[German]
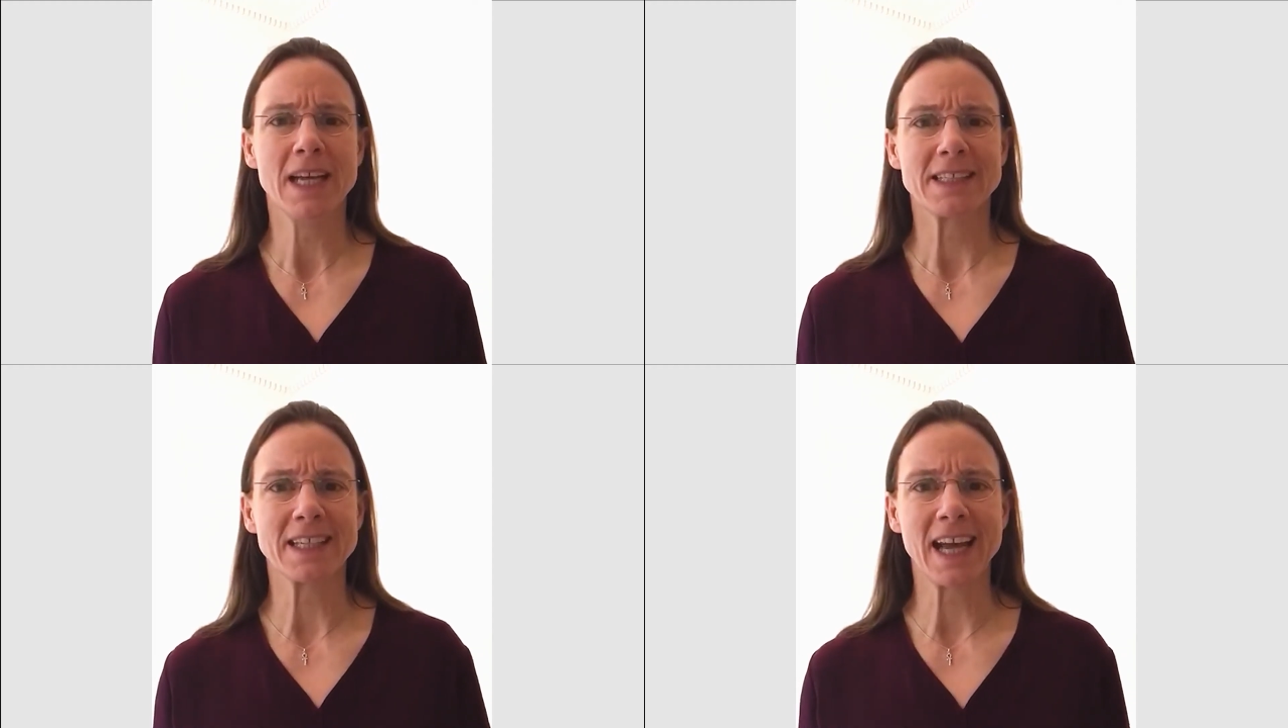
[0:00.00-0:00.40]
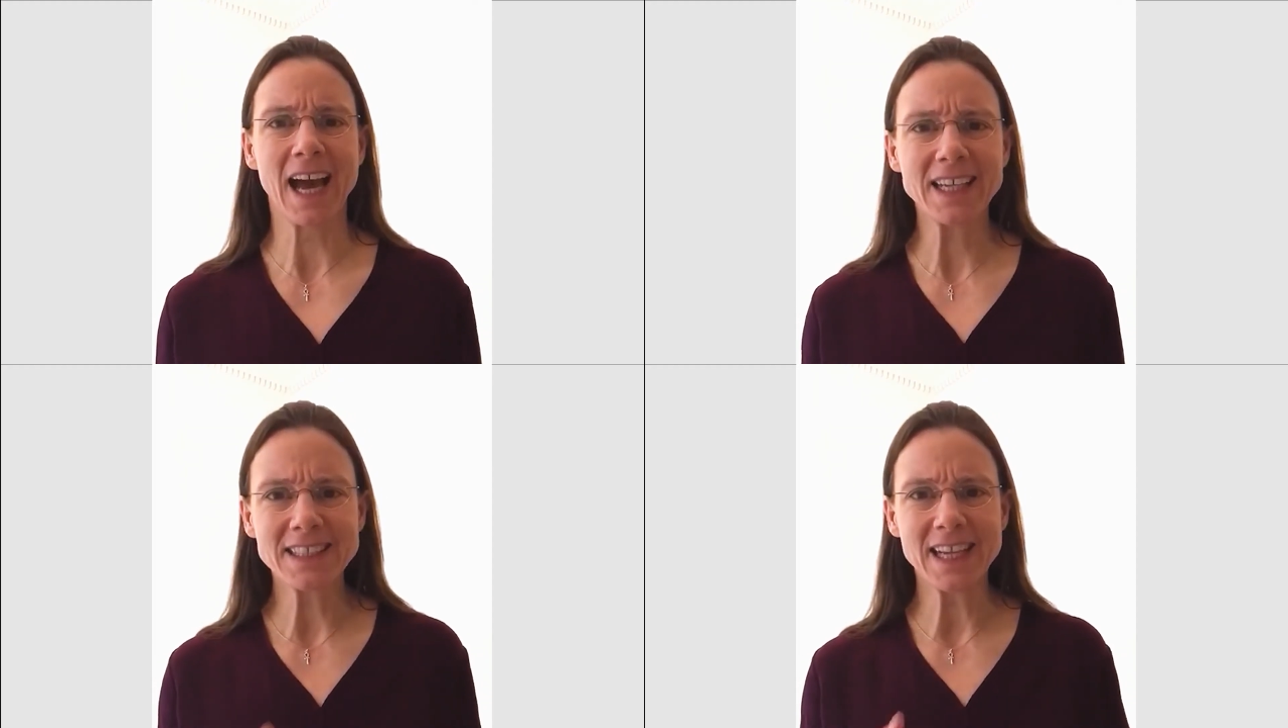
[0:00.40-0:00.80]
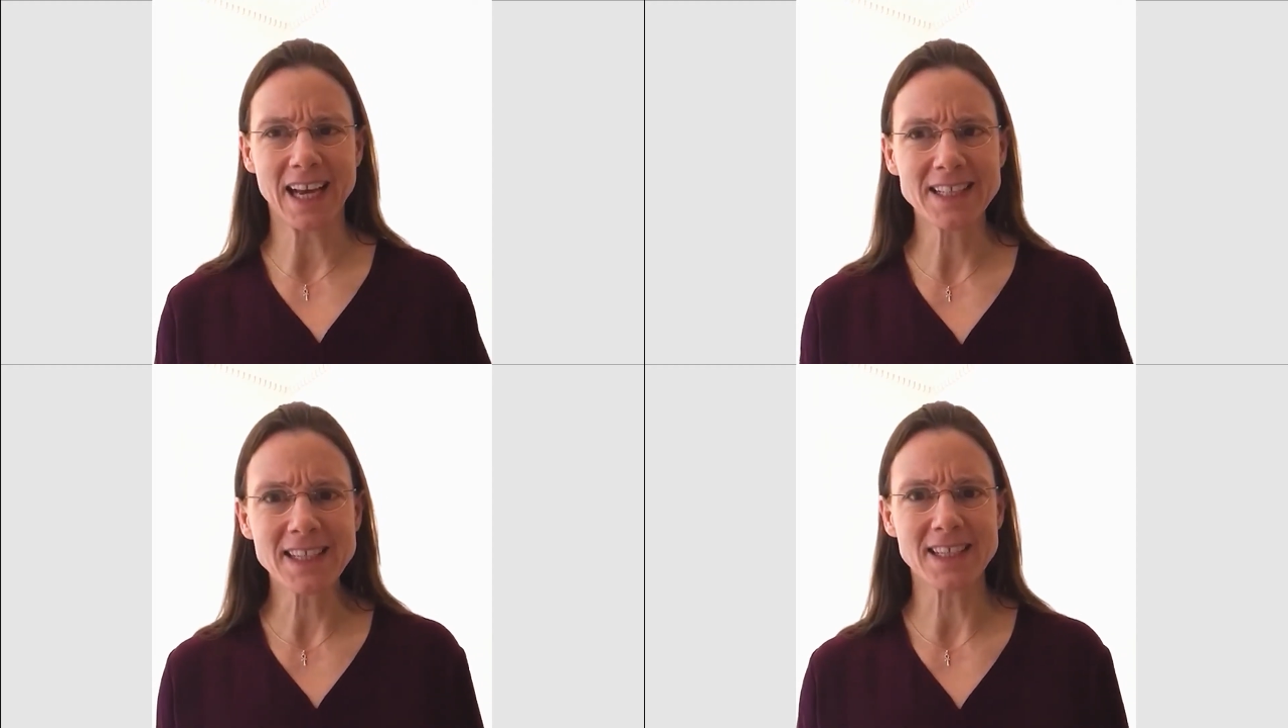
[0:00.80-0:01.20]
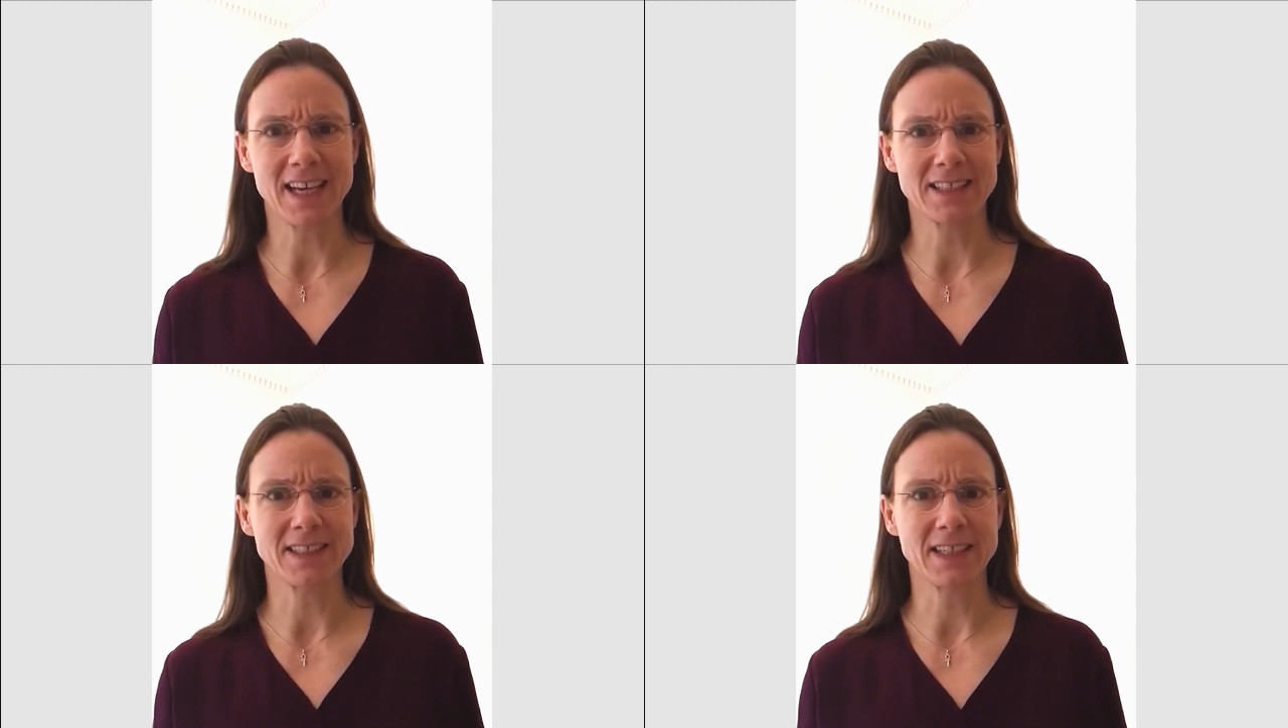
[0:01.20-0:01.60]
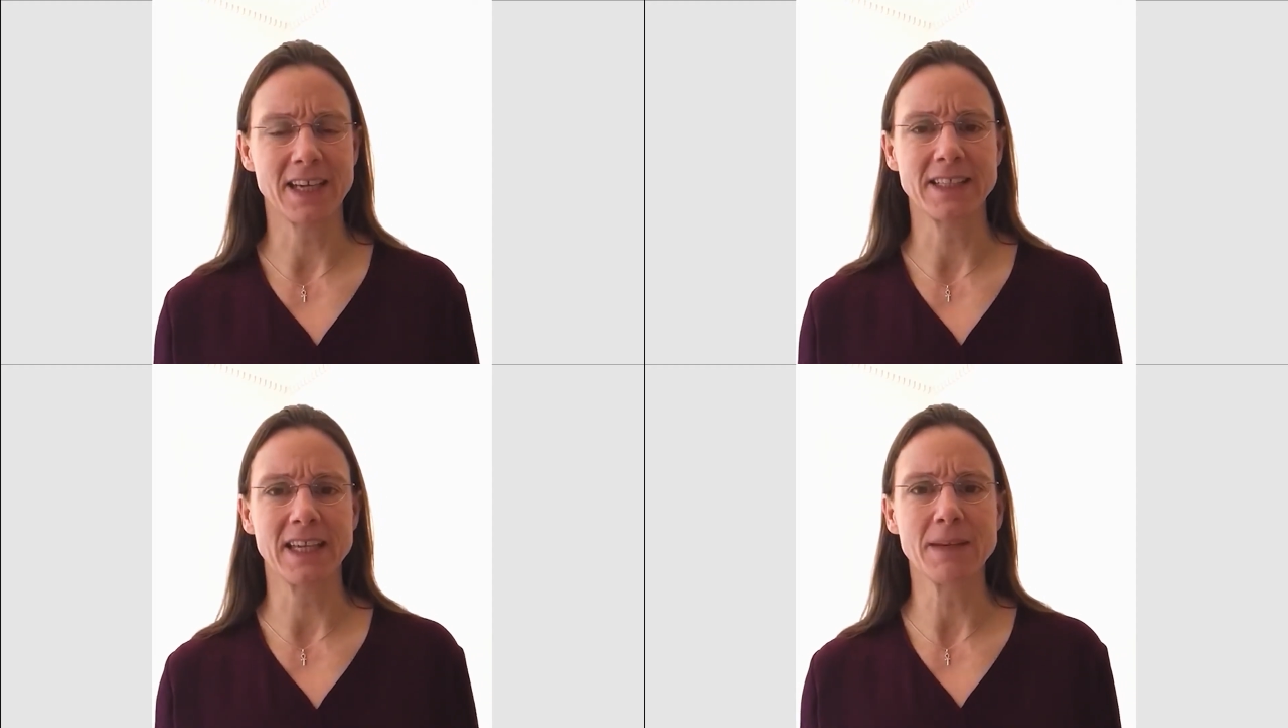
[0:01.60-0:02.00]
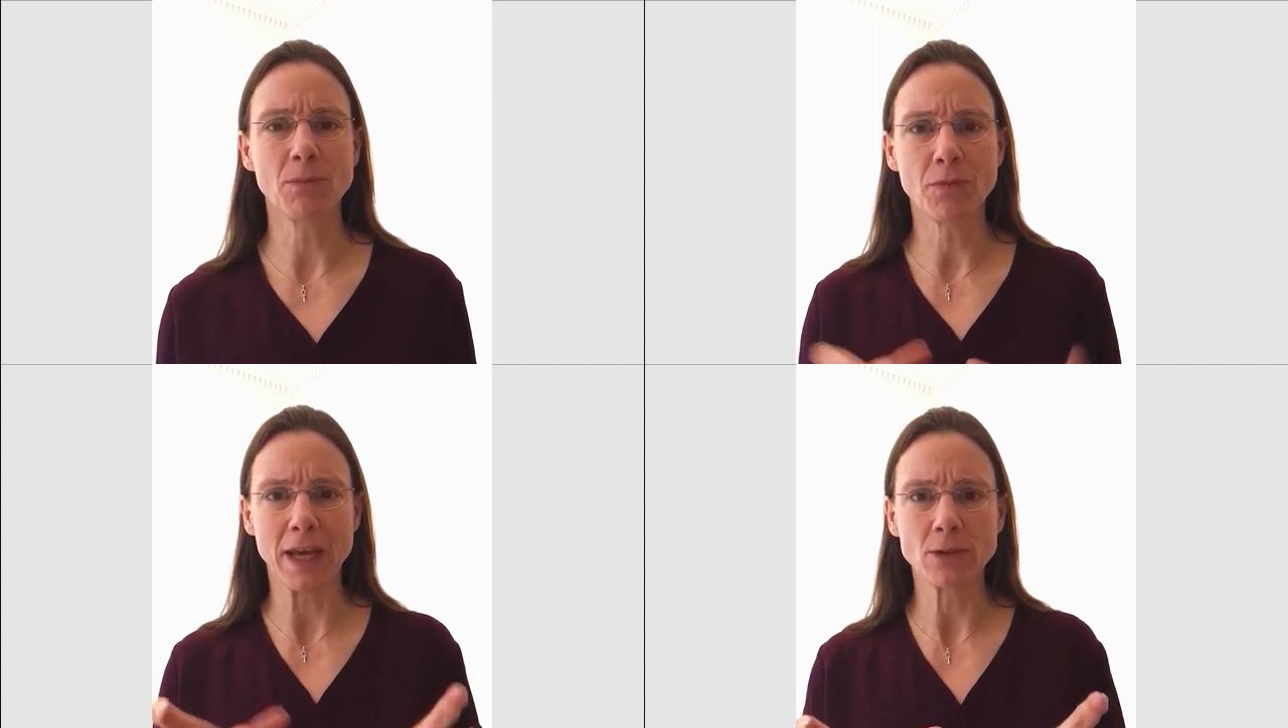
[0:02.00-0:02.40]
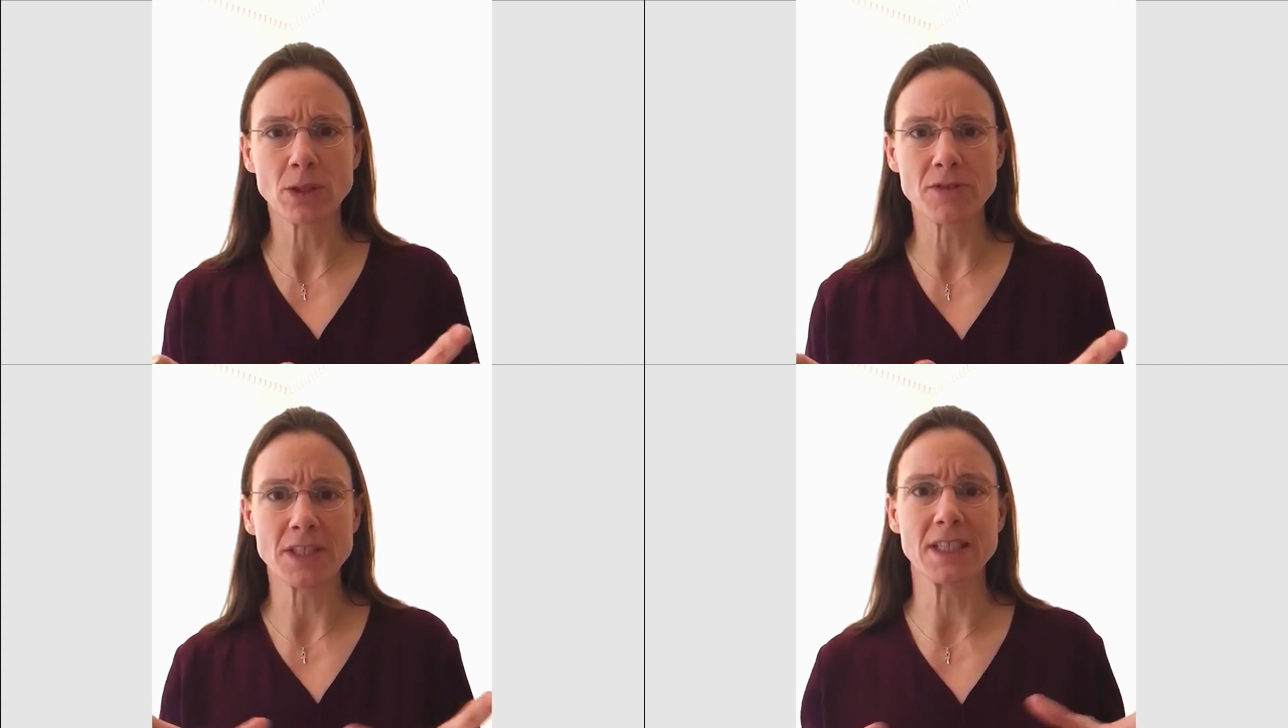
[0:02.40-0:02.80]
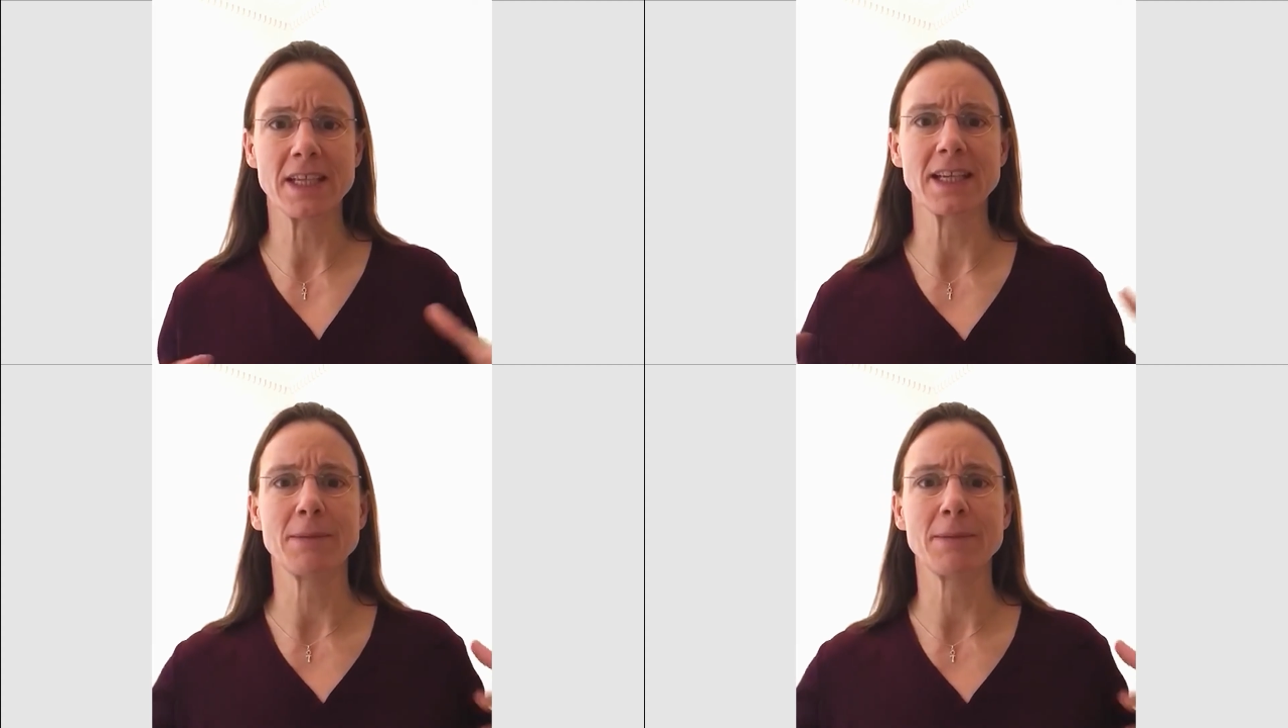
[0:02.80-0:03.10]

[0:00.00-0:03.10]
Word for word: Denn gerade die Einzigartigkeit, eben Fernuniversität,